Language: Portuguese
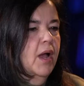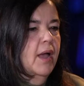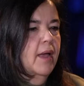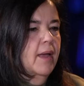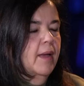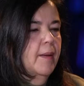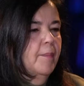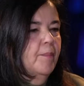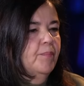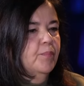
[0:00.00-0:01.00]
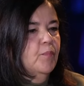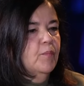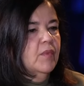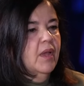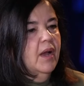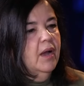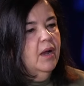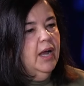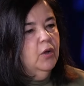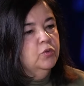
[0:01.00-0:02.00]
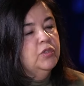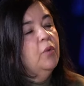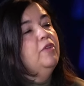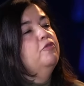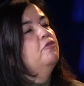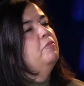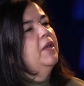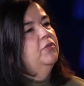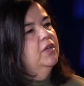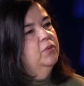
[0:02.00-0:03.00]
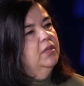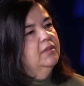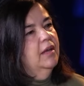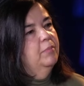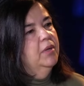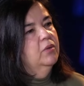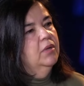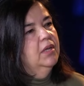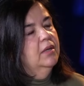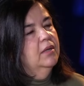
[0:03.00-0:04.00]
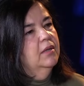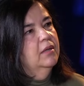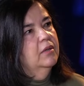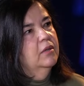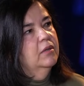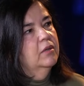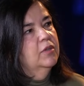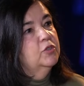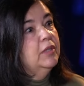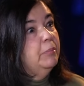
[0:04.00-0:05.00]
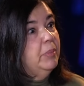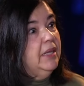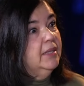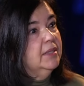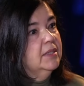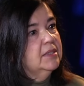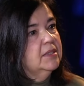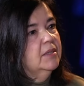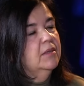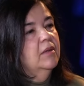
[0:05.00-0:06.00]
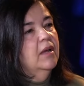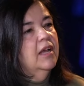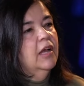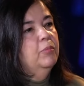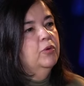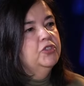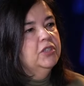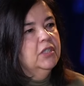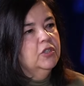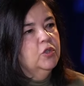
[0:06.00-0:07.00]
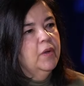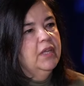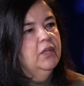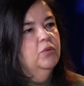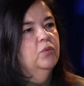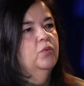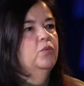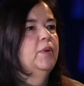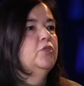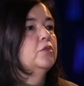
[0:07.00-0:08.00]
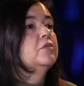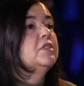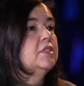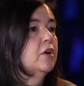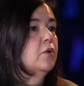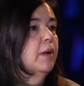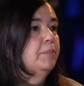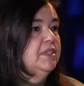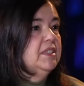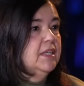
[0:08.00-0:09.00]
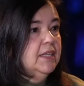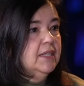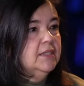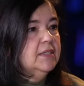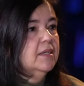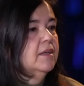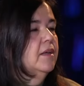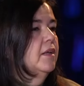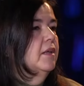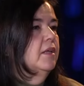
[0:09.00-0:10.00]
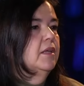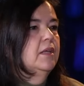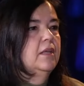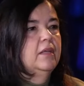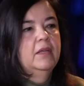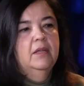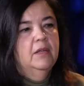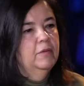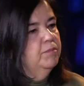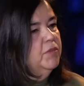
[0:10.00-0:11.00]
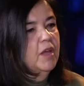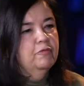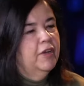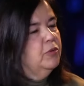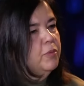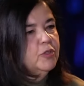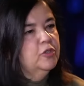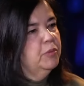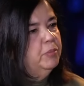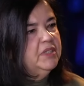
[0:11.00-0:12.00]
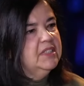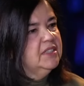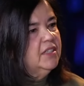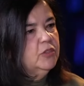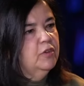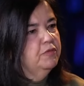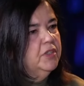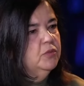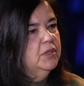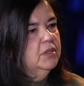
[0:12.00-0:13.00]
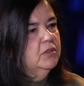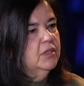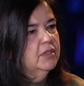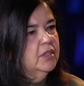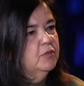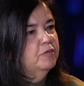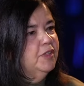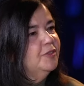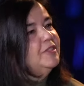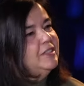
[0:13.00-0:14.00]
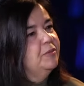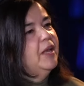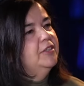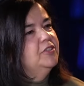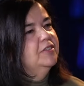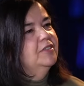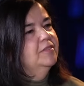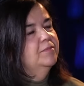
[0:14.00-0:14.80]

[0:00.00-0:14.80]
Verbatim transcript: é, o teu envolvimento aqui na etapa com, a, com as Olimpíadas acabou te dando aí um, uma introdução Sim. à pesquisa e tá, uhum. fala um pouco sobre pesquisa na tua vida no, na, tua vida no ensino médio. Uhum.